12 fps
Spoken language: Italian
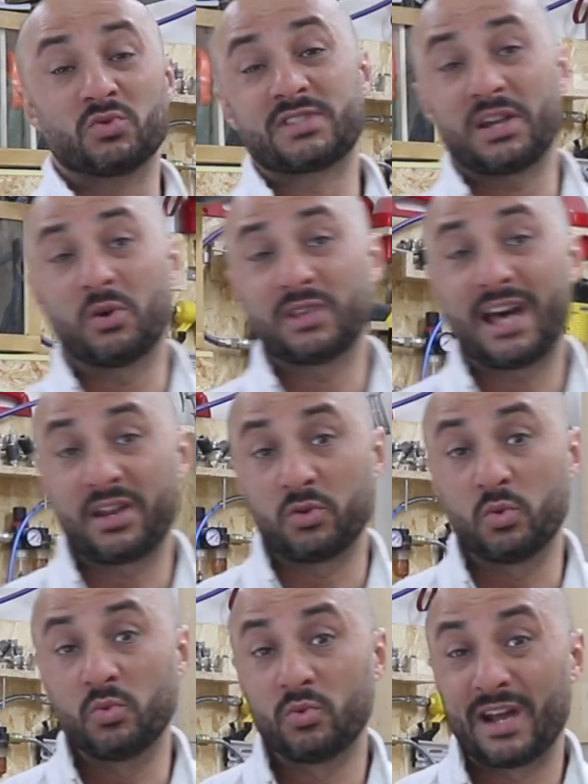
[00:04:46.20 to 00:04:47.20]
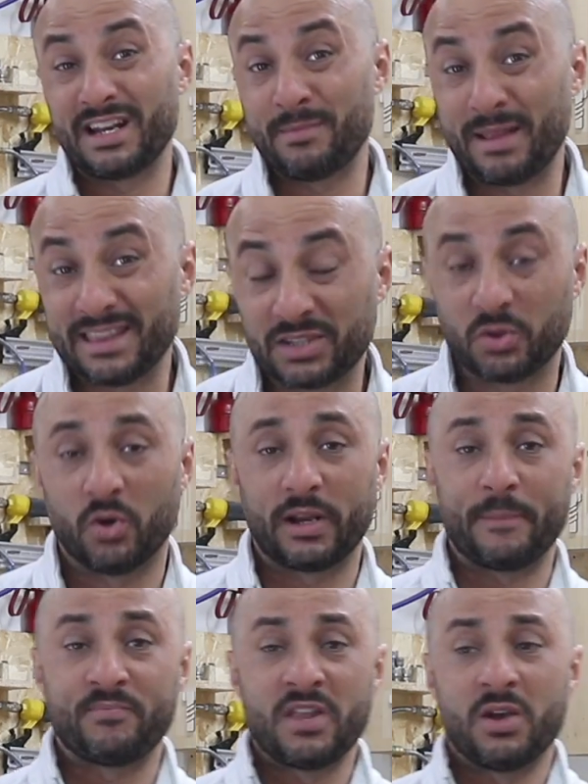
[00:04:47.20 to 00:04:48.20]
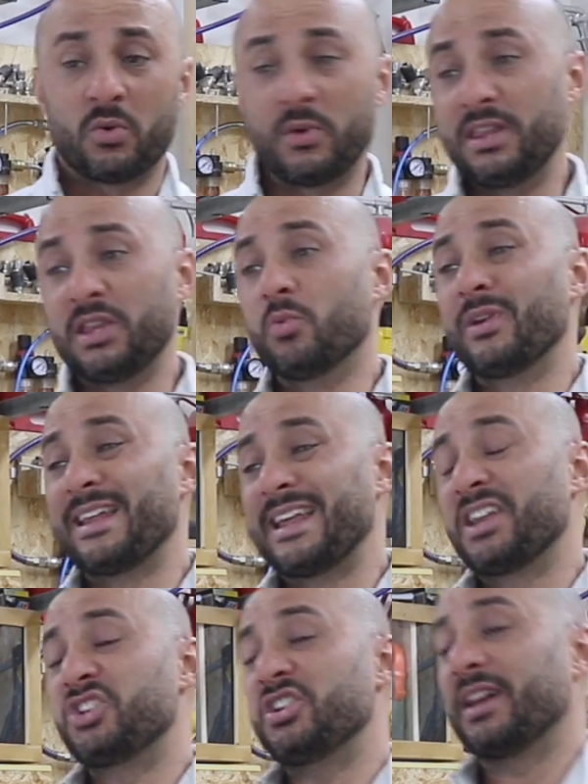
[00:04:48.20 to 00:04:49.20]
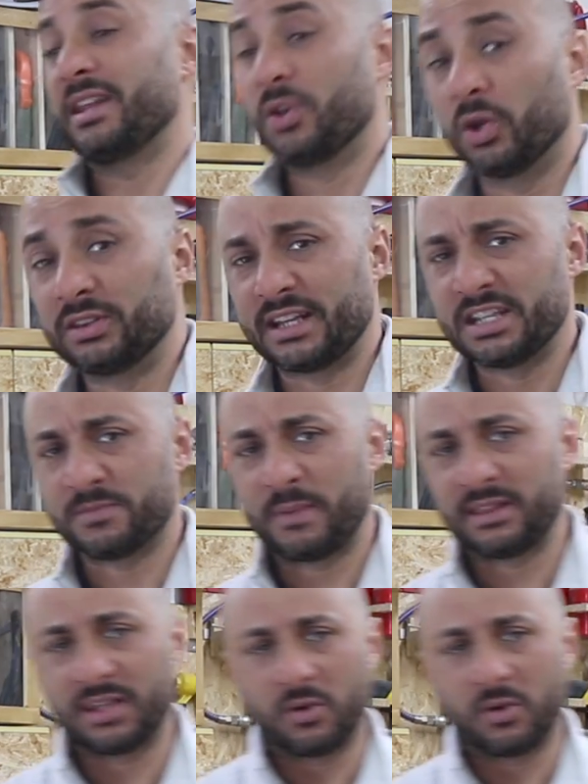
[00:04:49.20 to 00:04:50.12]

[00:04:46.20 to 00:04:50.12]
secondario di un alimentatore, quindi un'energia ridotta rispetto a